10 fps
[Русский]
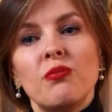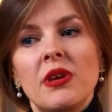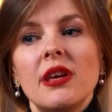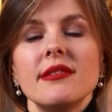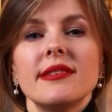
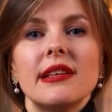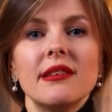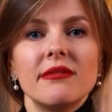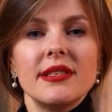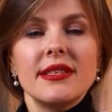умеете
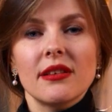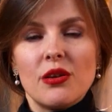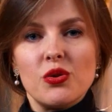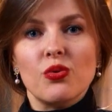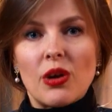ли вы
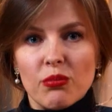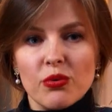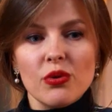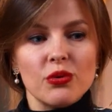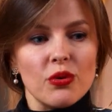делать ту
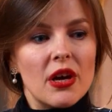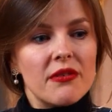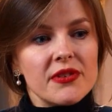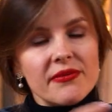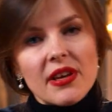работу,
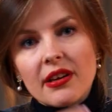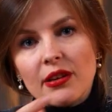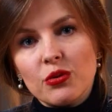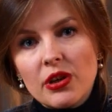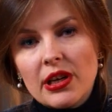в сфере
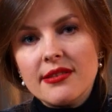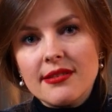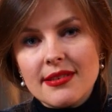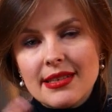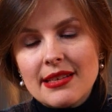которой
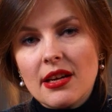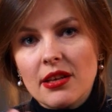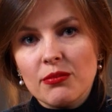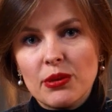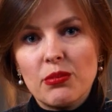хотите стать
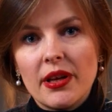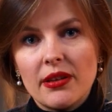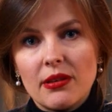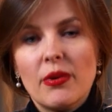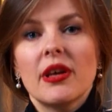каким-то
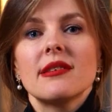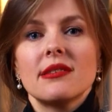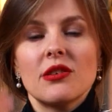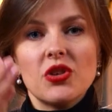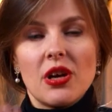брендом.
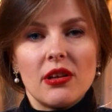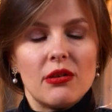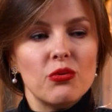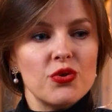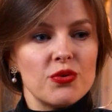
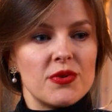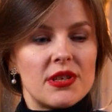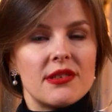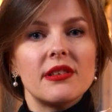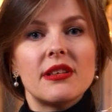Сначала
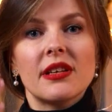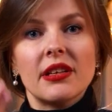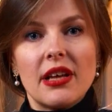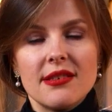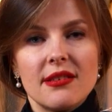учимся делать
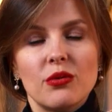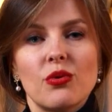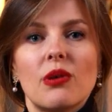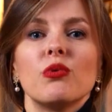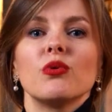классно ту
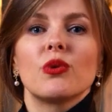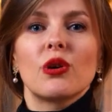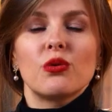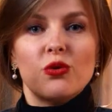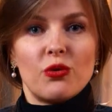работу,
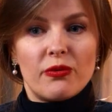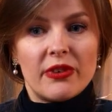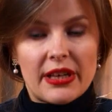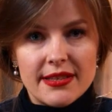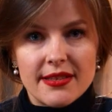которую
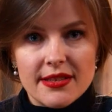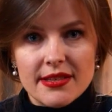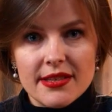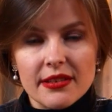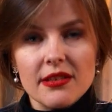вы
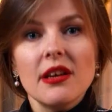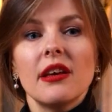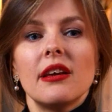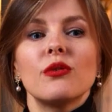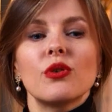хотите делать,
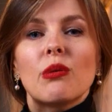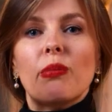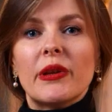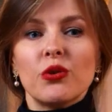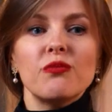и только
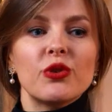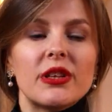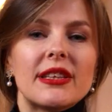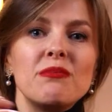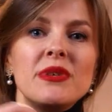потом
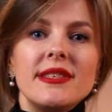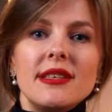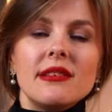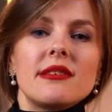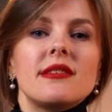вот эта
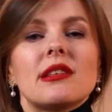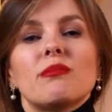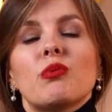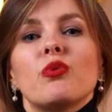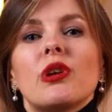медийность, эта
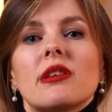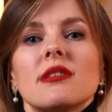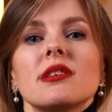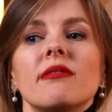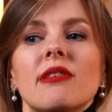
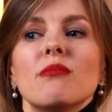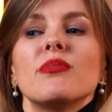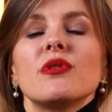популярность к вам